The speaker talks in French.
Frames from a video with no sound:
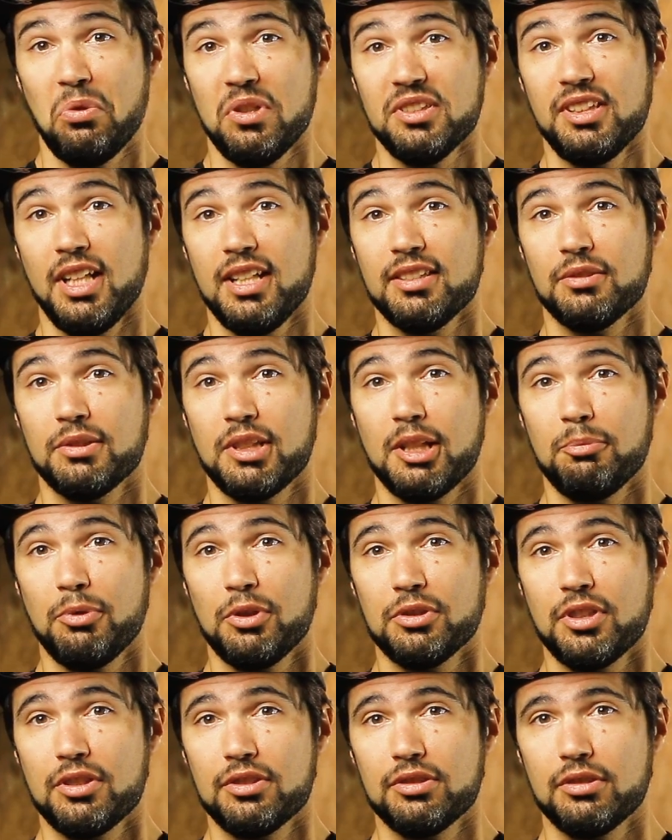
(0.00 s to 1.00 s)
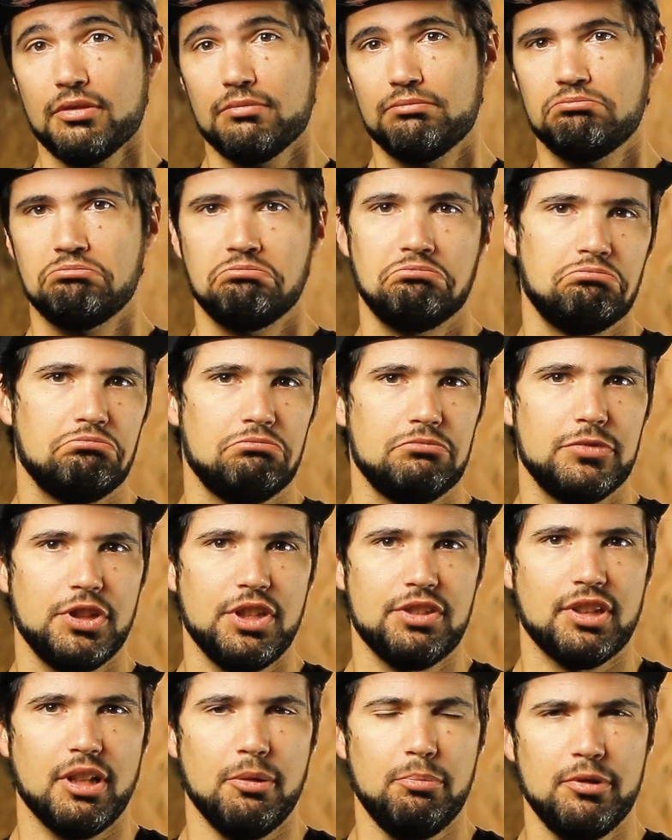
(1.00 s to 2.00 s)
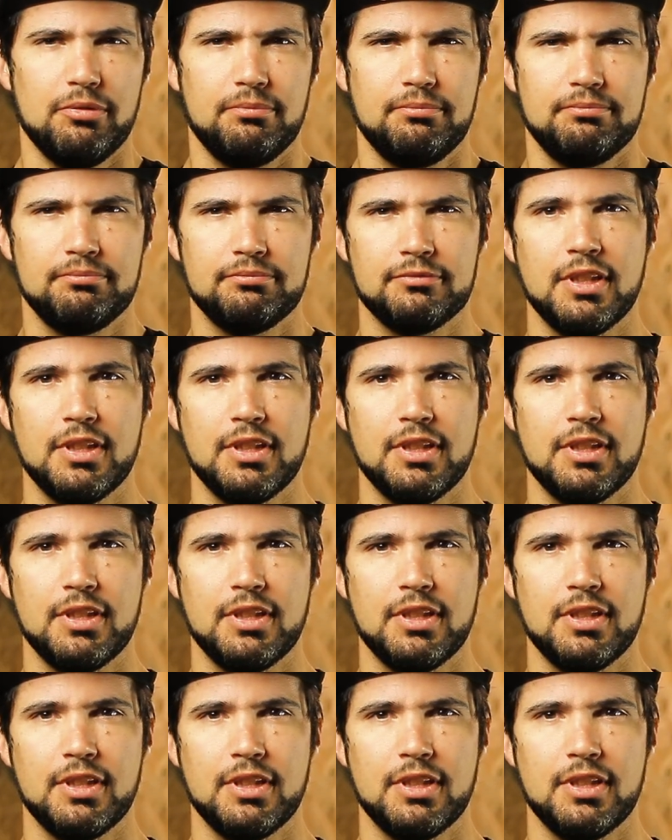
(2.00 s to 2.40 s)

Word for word: Pourquoi ça a son importance C'est simple.